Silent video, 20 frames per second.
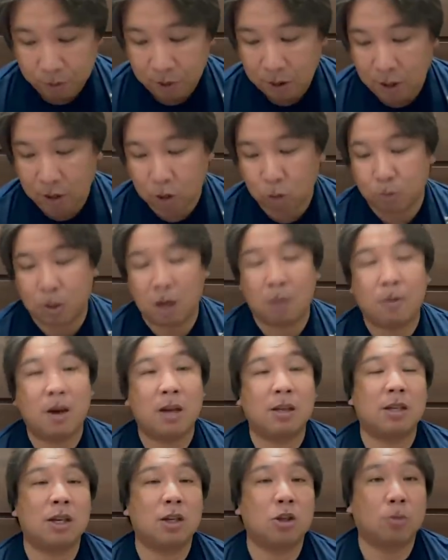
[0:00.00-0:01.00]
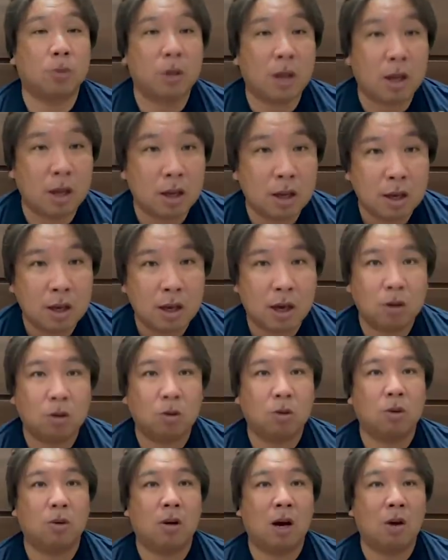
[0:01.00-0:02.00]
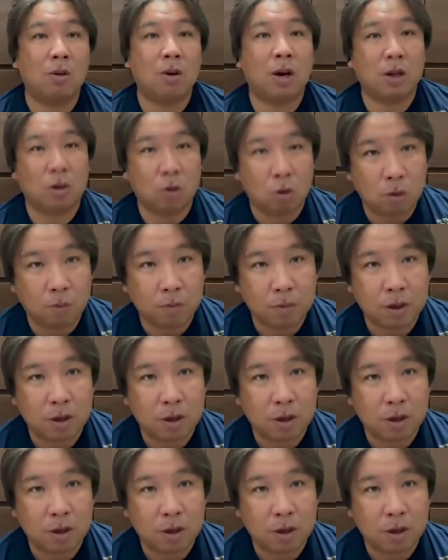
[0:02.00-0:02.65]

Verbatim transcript: あと村林選手もね、あの、青柳の、